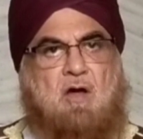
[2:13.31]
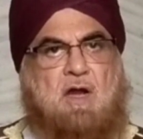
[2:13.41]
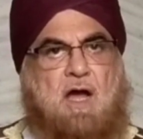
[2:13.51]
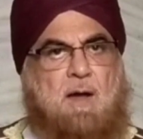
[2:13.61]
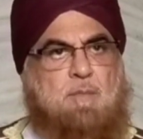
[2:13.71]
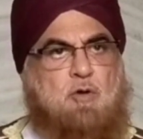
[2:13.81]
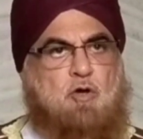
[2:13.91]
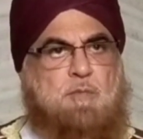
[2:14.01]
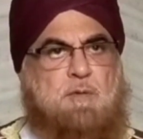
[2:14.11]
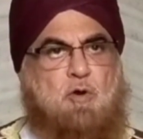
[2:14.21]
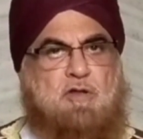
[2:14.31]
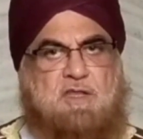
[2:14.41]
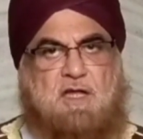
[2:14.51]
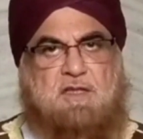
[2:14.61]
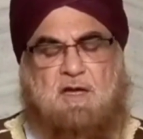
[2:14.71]
और आप लोग भी
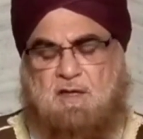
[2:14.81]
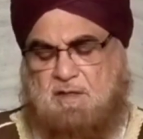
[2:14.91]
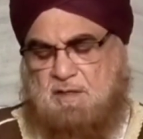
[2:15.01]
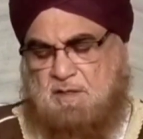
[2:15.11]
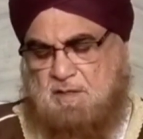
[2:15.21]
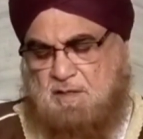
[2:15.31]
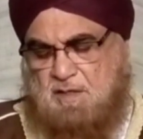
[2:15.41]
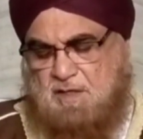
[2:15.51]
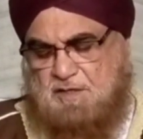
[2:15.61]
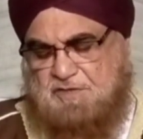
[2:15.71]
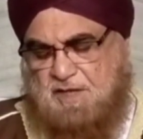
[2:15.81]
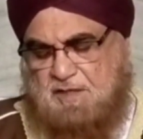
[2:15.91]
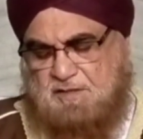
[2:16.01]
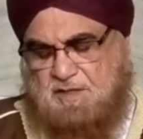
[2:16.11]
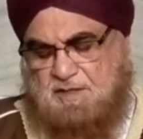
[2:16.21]
बहुत ज़्यादा
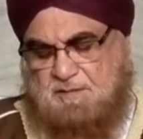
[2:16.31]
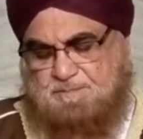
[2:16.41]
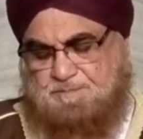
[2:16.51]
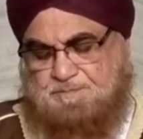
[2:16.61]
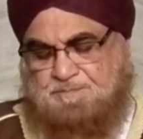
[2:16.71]
एहतियात करें